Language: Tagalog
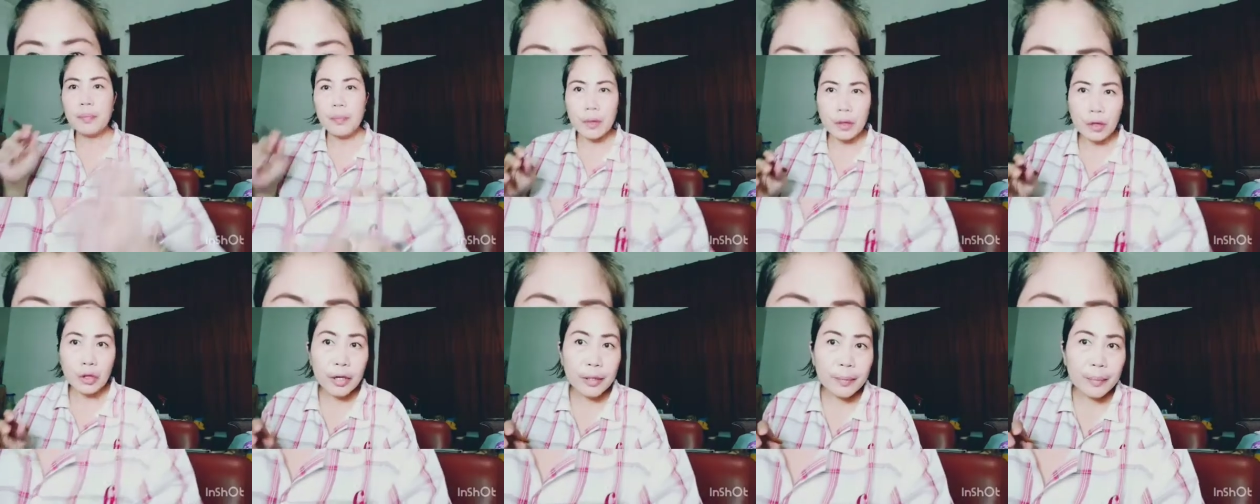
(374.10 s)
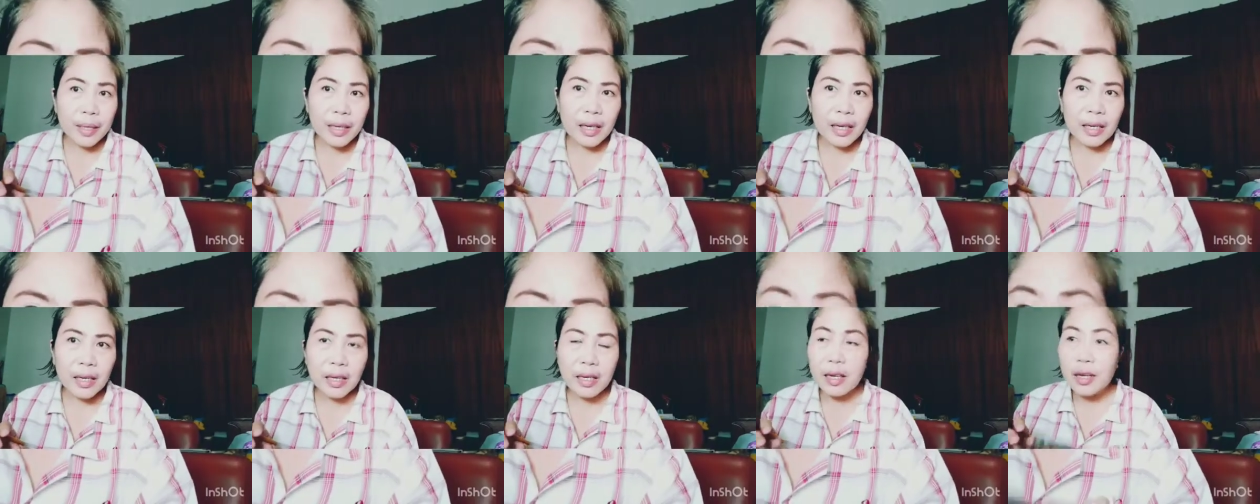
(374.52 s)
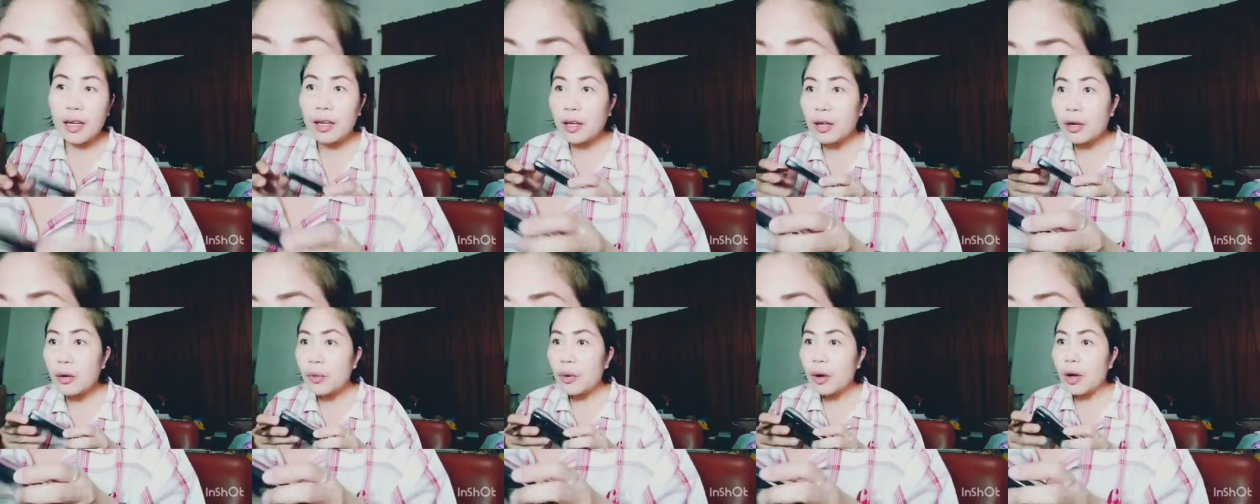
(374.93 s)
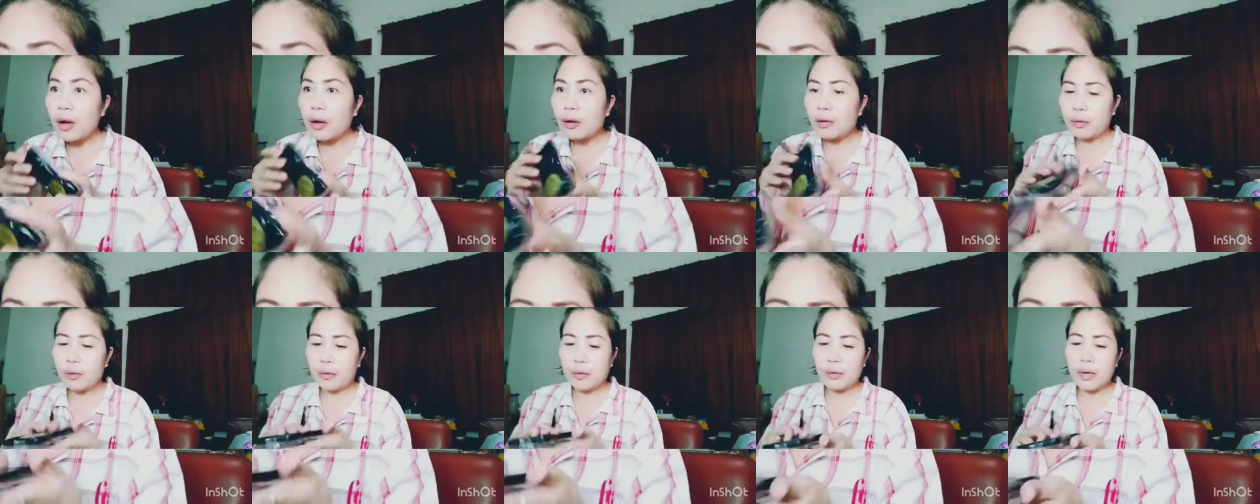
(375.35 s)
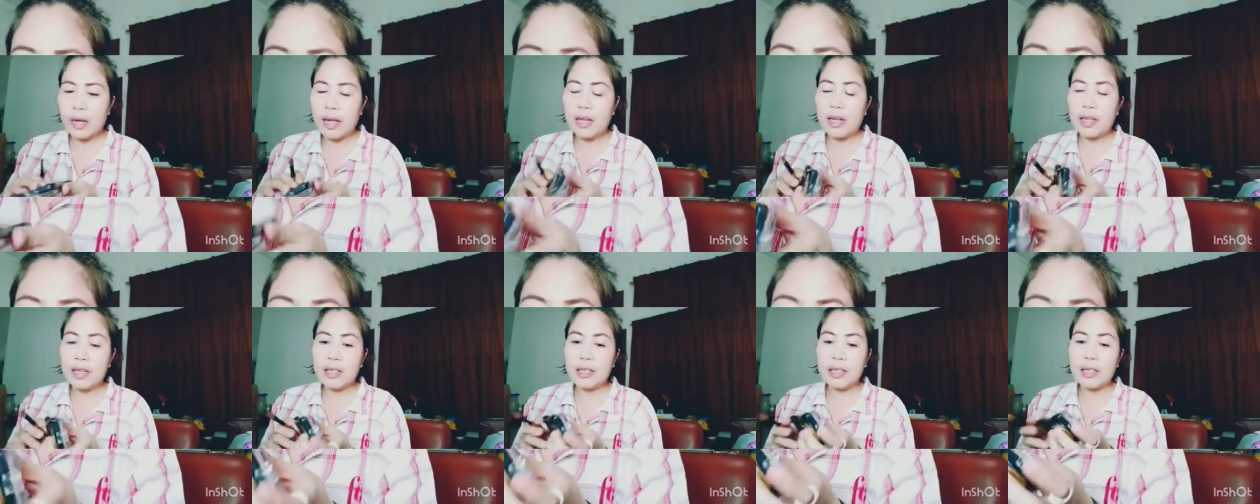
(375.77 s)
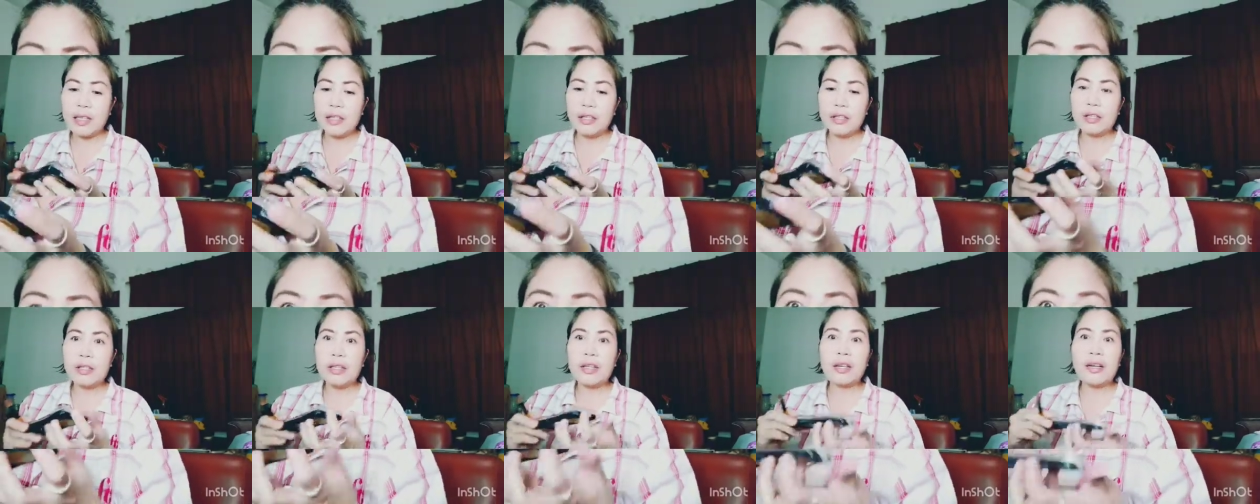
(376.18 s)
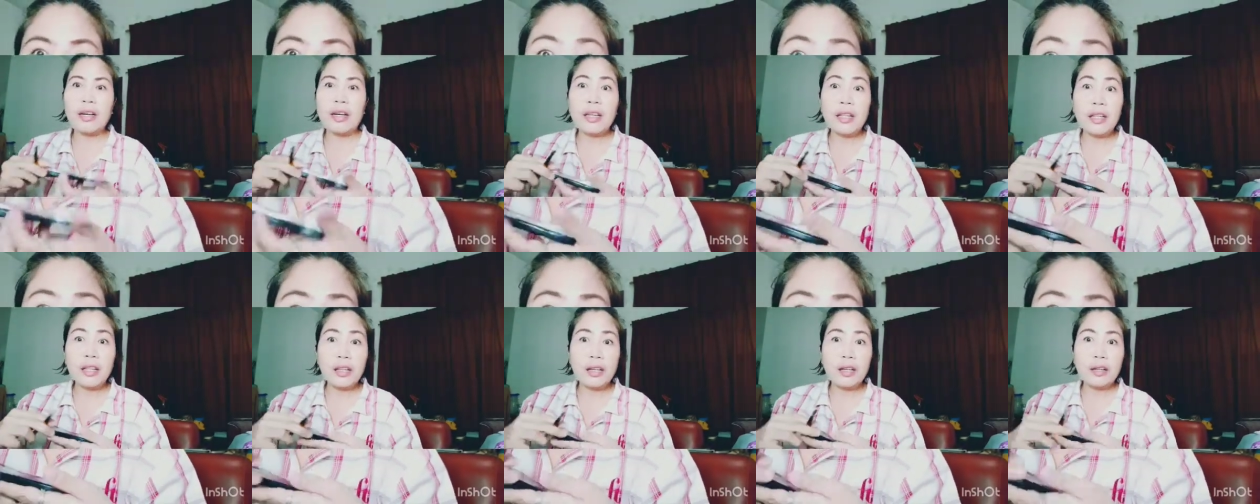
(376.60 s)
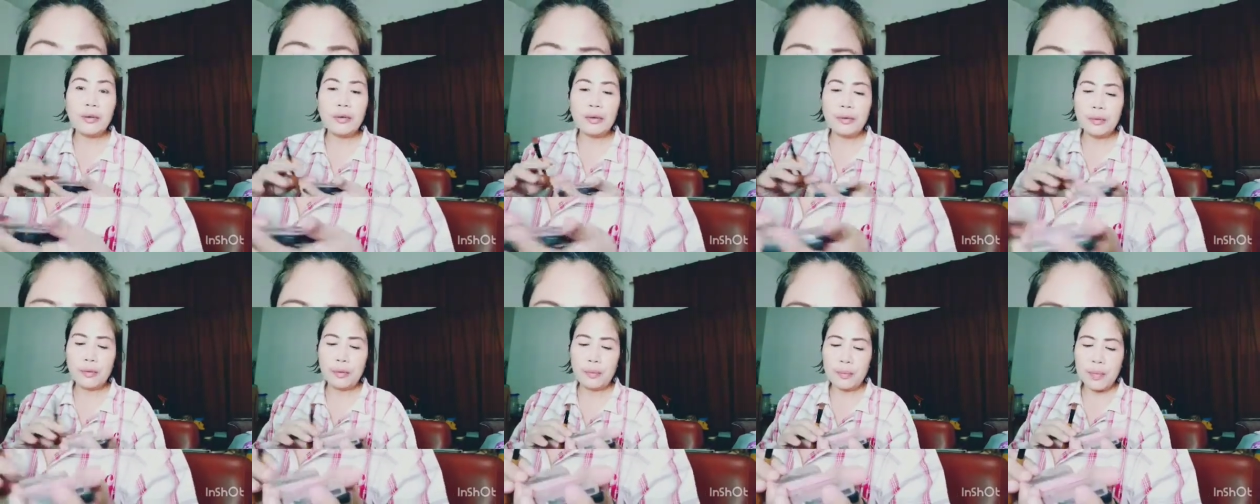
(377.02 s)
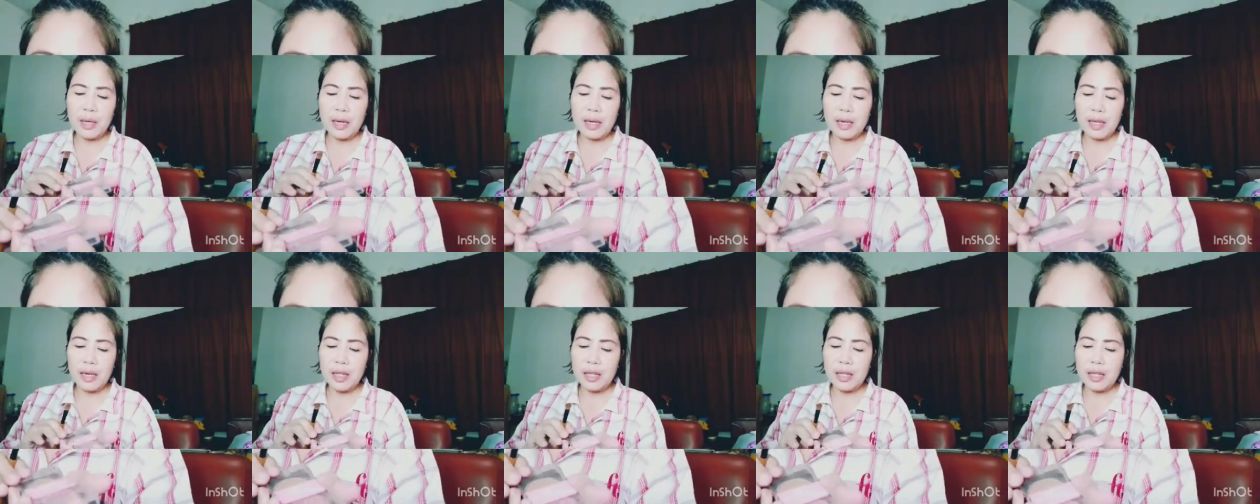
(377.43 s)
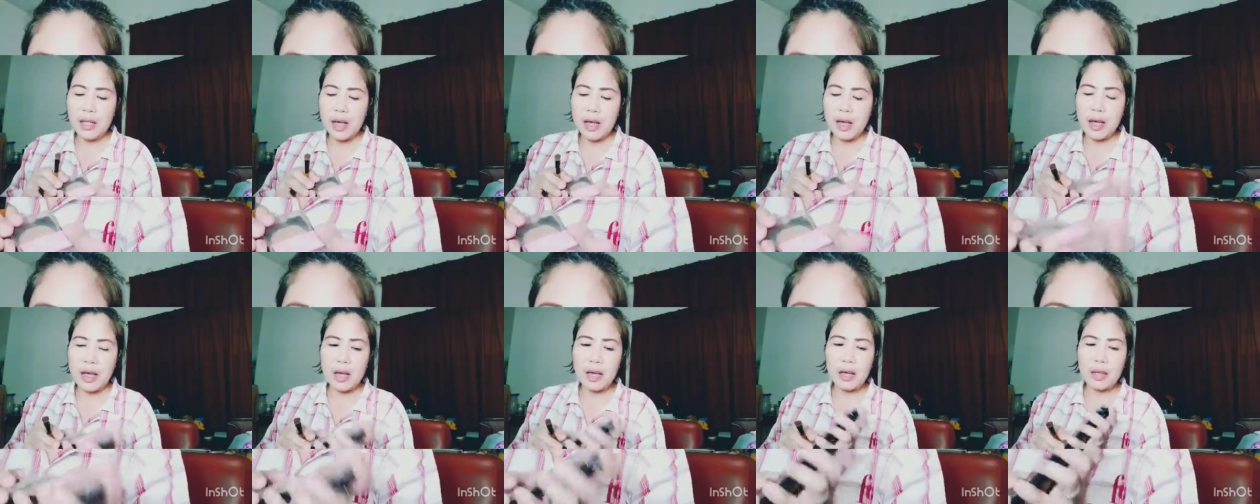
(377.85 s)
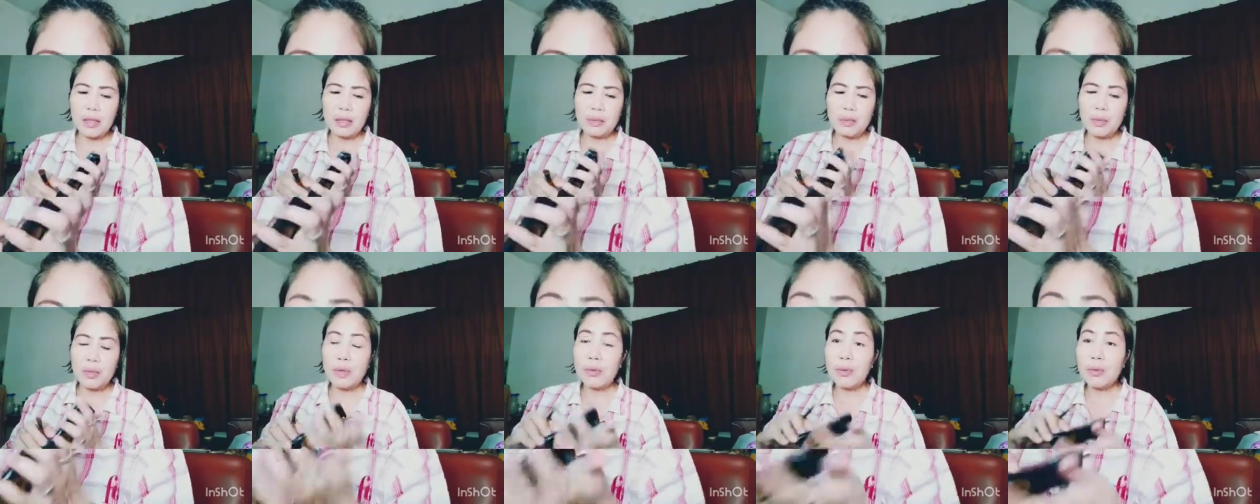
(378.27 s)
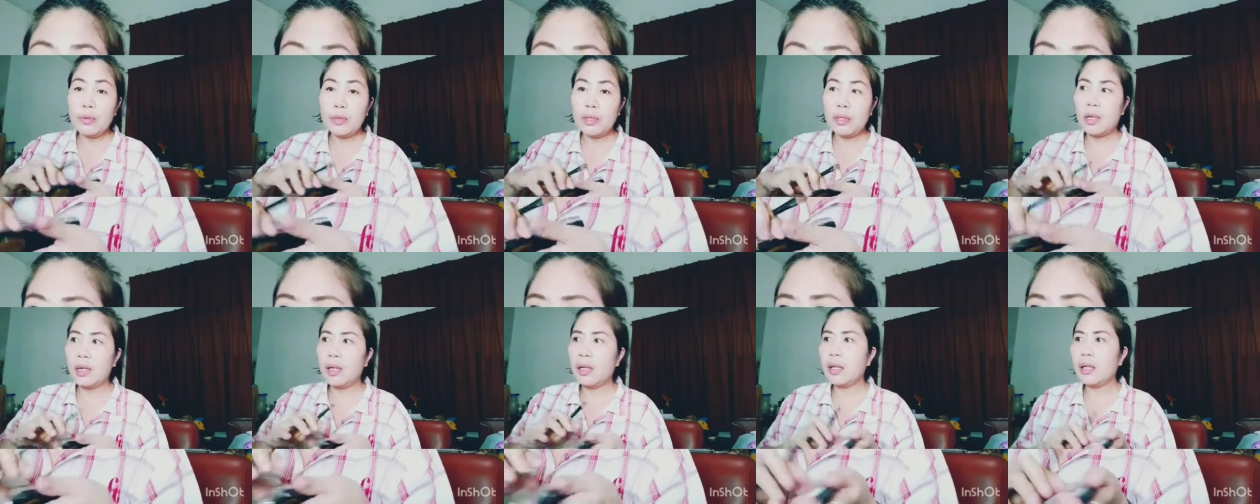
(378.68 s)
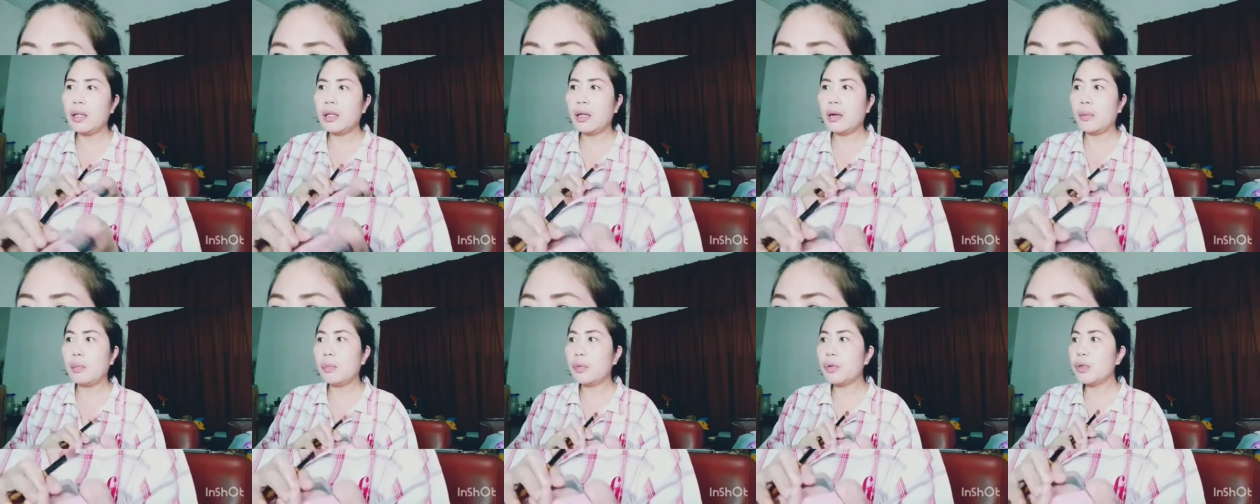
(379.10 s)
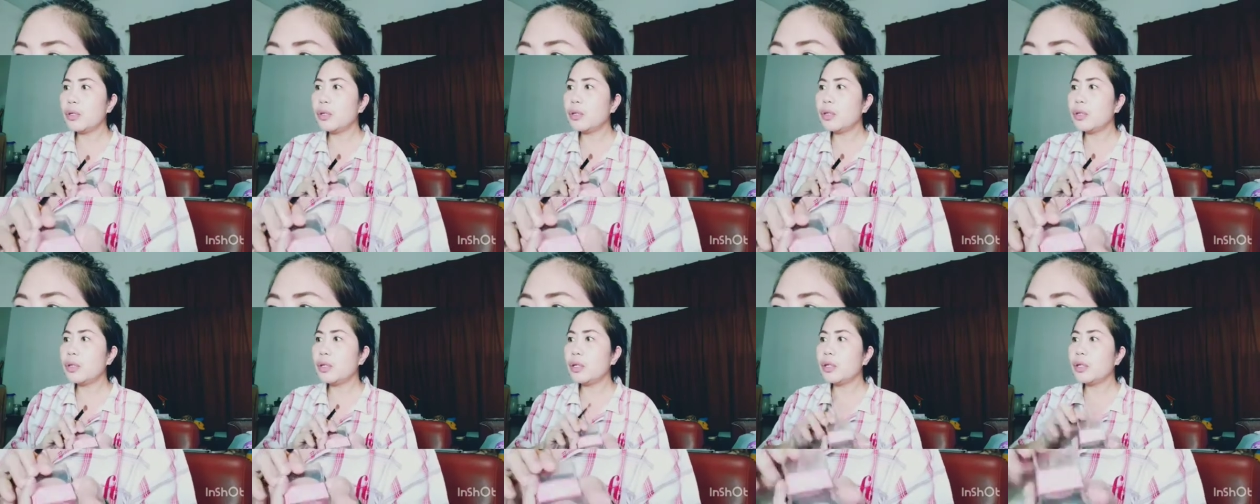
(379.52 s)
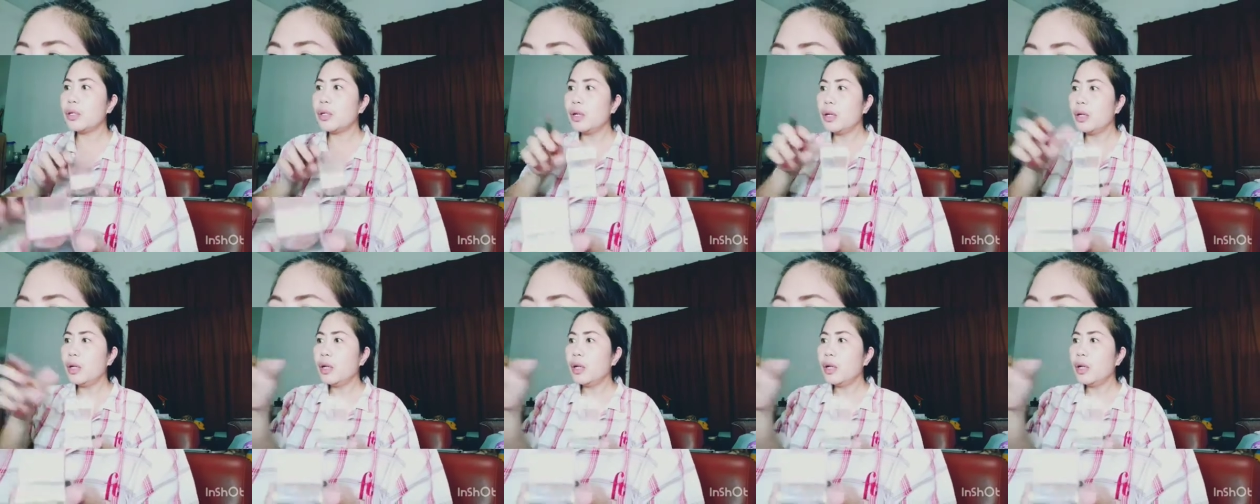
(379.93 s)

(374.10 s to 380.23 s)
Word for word: normally ginagawa ko, I listen to the radio, balita, music, tapos